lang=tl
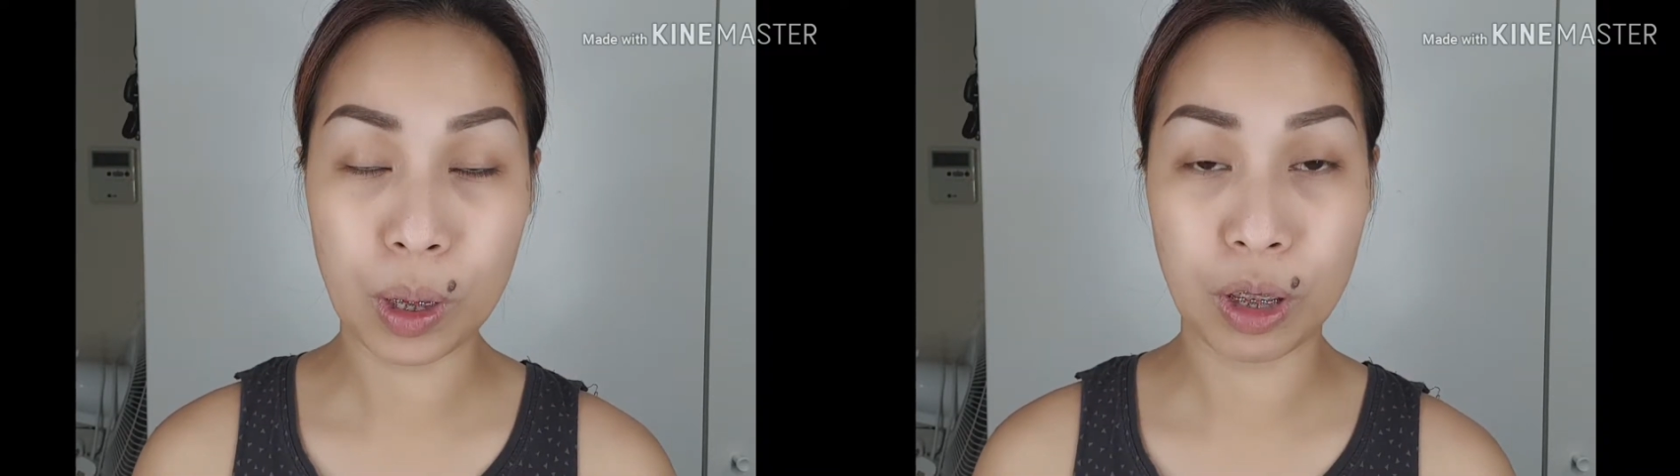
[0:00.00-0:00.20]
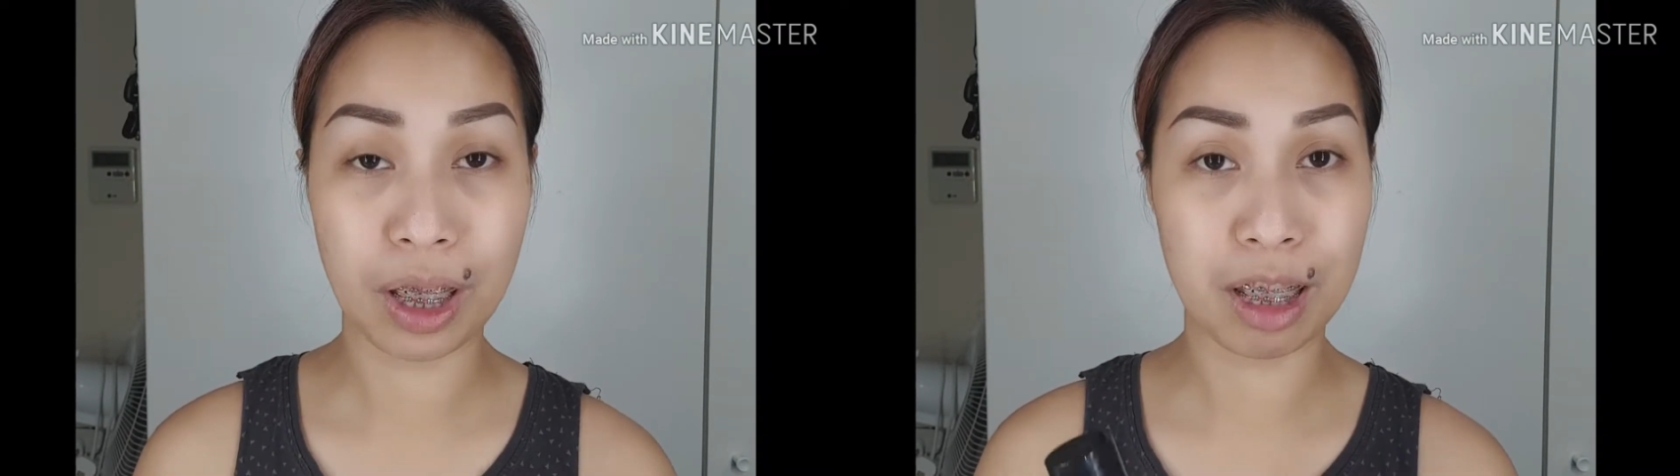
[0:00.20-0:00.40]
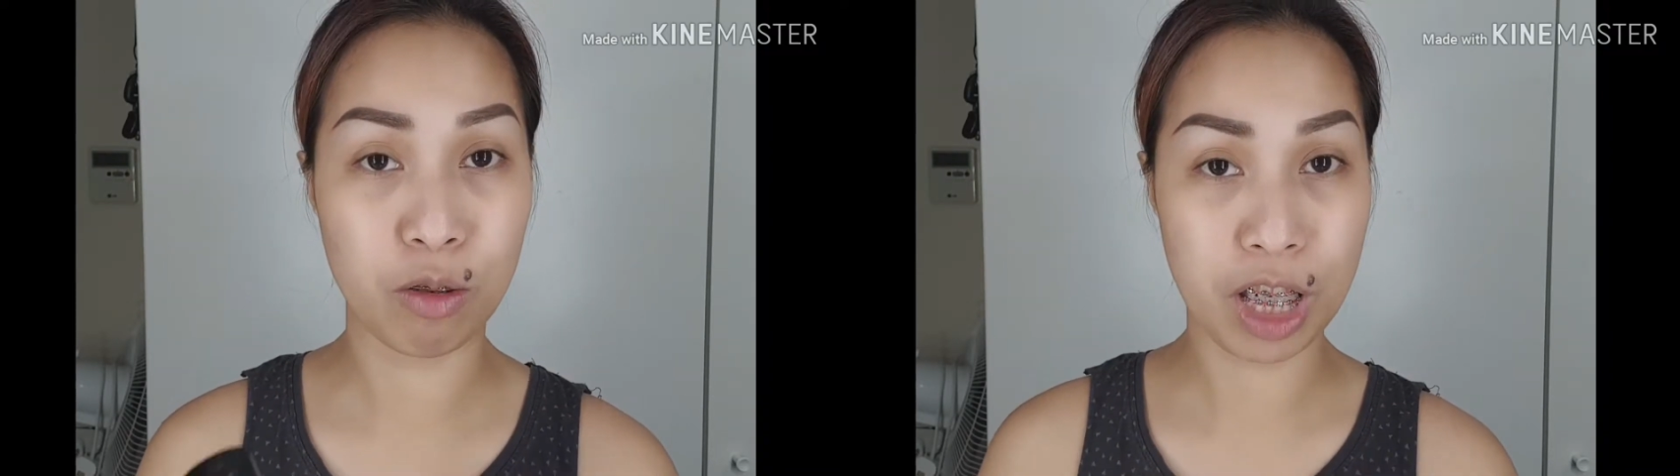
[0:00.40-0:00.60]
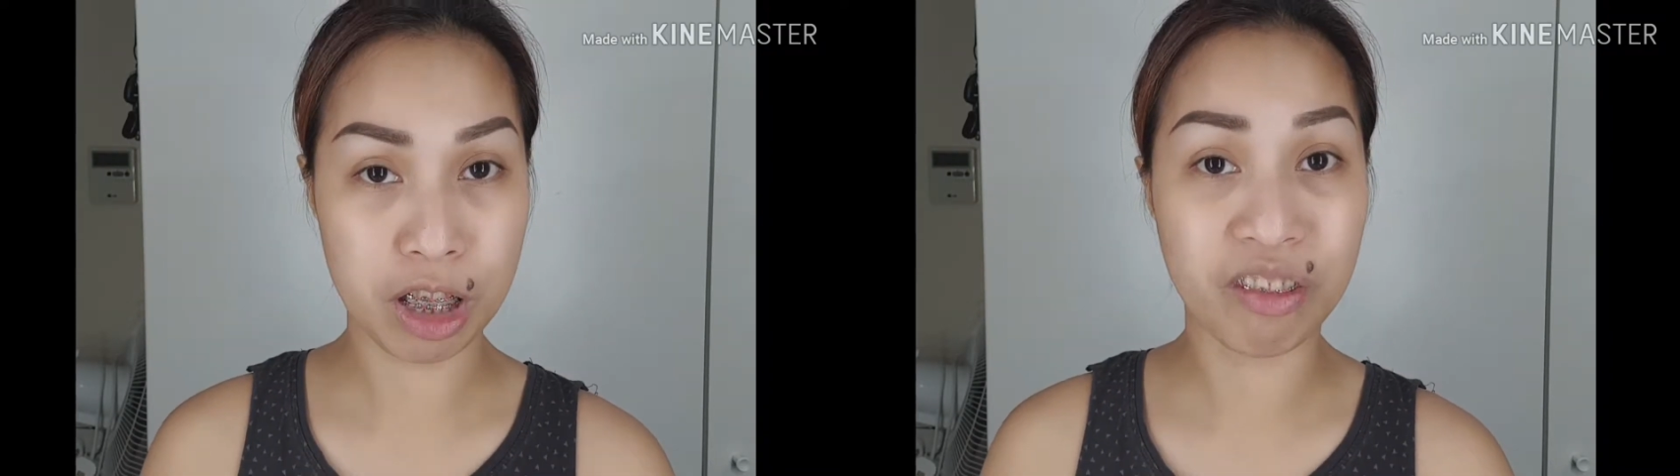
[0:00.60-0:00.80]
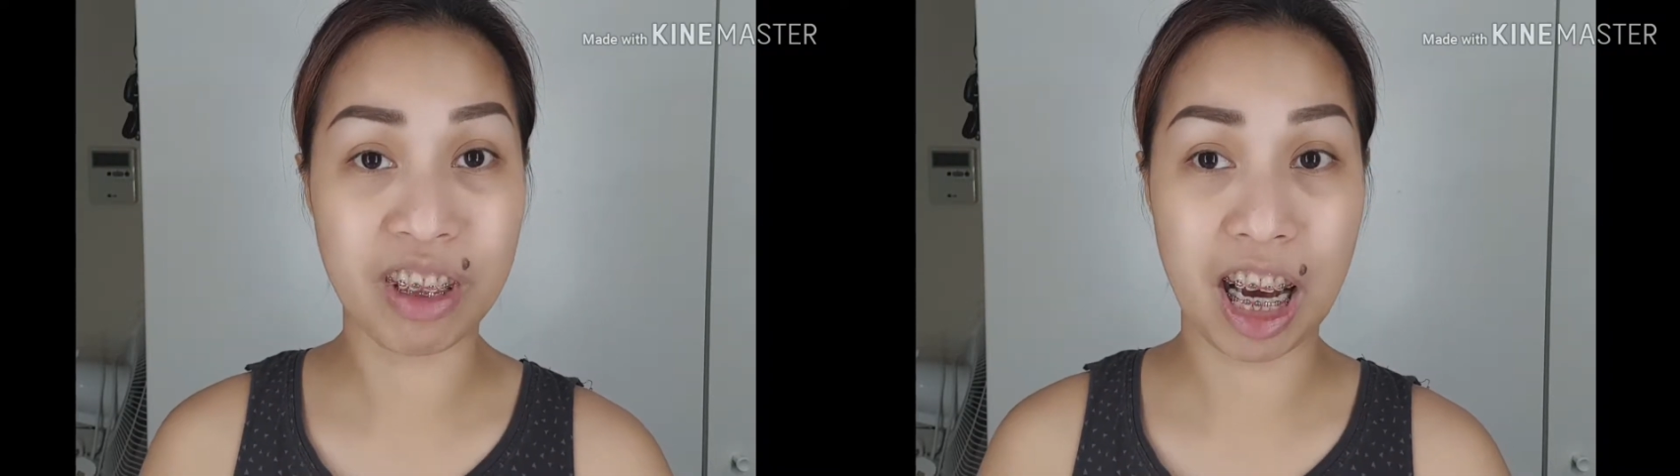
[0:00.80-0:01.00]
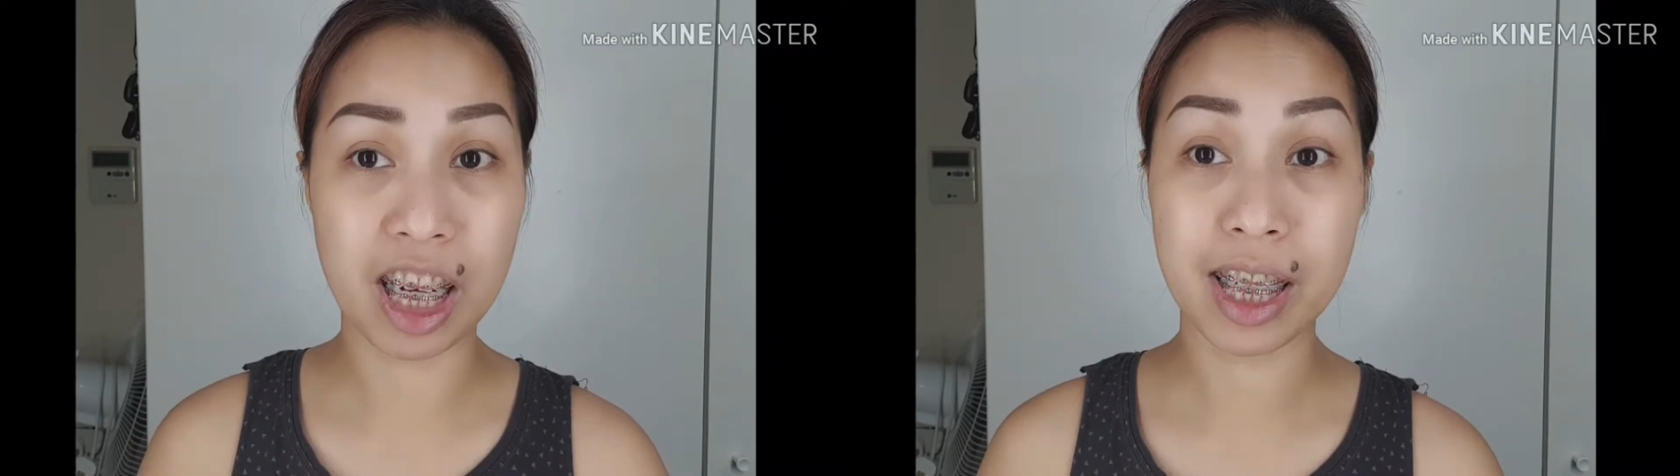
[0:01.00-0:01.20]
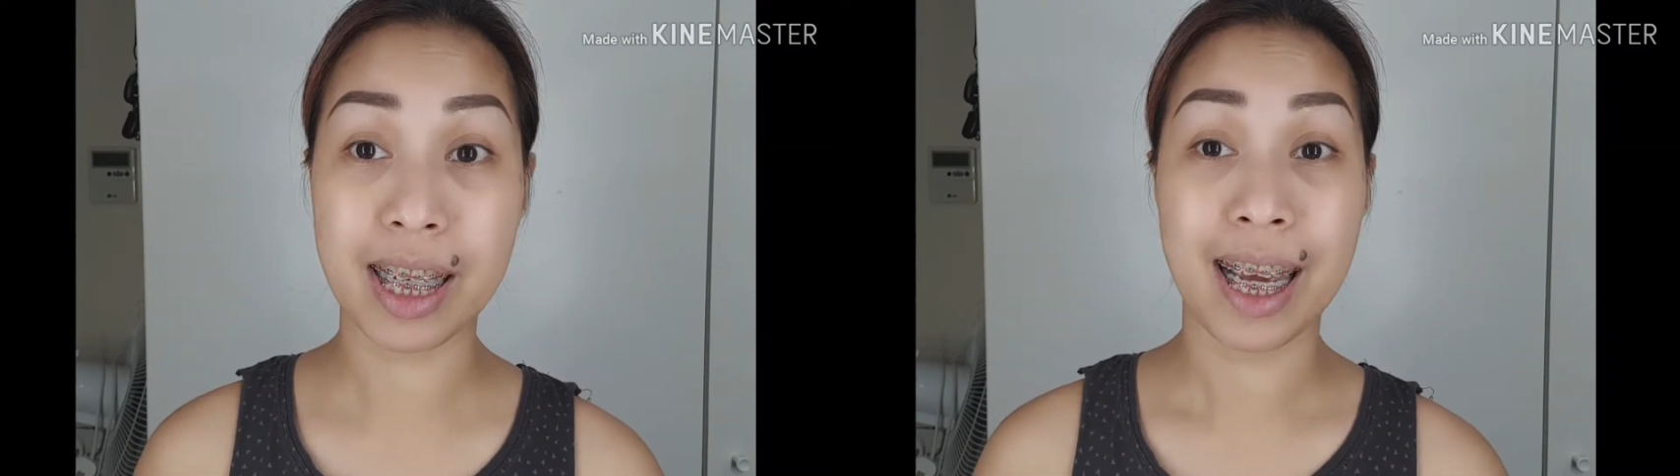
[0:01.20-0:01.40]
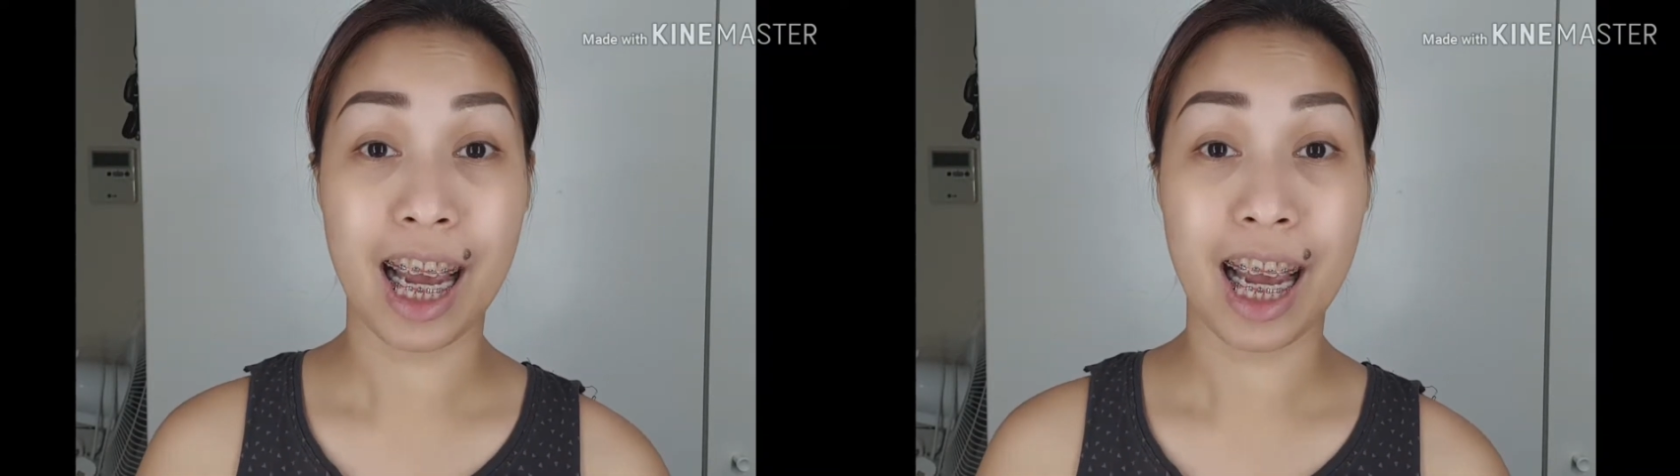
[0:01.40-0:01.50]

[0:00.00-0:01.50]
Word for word: yung graduation vlog,